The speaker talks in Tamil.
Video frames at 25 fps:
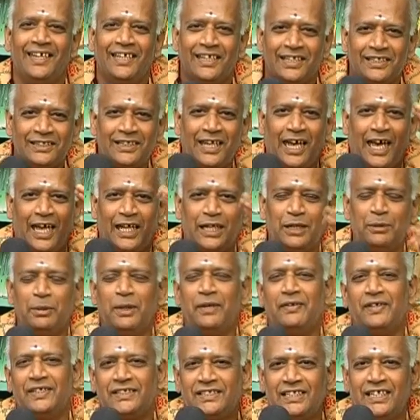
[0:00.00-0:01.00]
இந்த
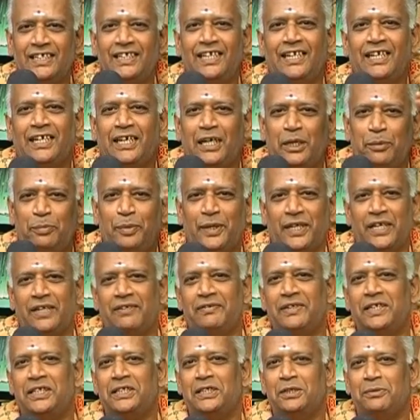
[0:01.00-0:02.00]
அனுபவத்தை நீங்கள் பெற
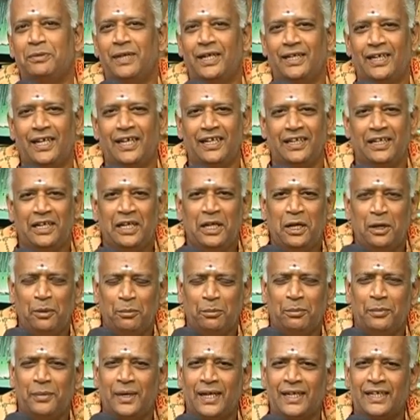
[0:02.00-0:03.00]
வேண்டுமானால்
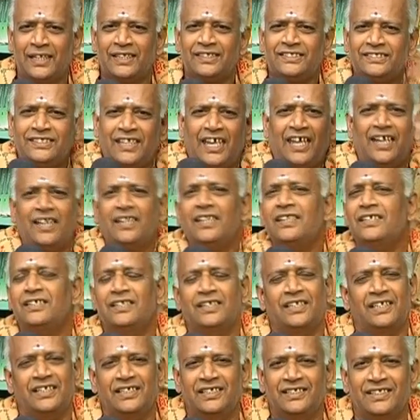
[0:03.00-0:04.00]
மனசார
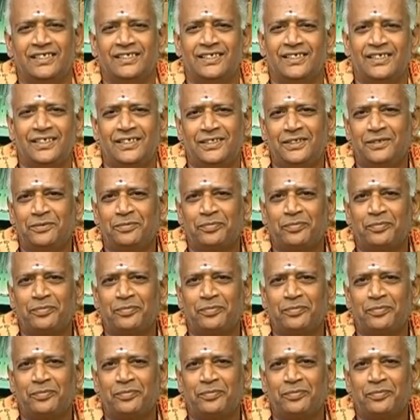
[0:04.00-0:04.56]
நினையுங்கள்